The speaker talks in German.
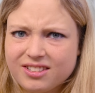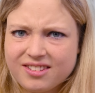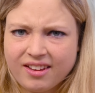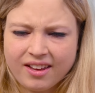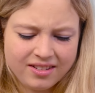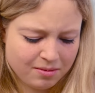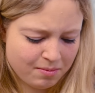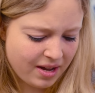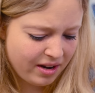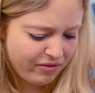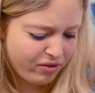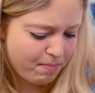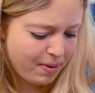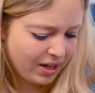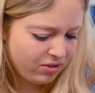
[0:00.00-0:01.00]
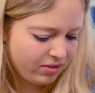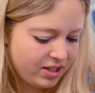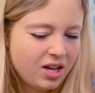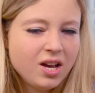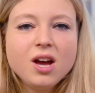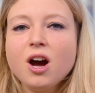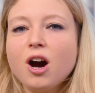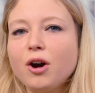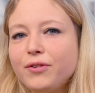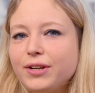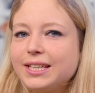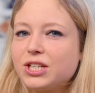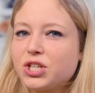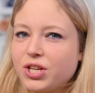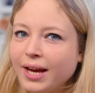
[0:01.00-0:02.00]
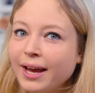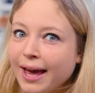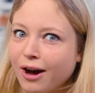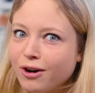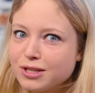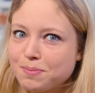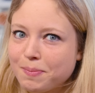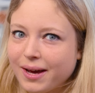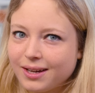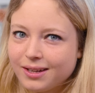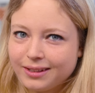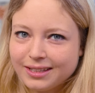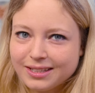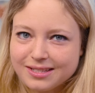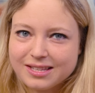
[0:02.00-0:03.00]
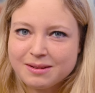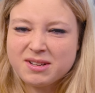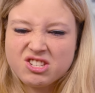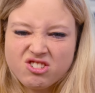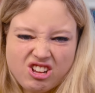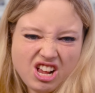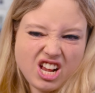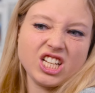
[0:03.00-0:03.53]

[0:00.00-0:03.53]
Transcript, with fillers: ich zerreiße immer alle Verpackungen. Auch wenn ich Geschenke auspacke, dann ist es immer so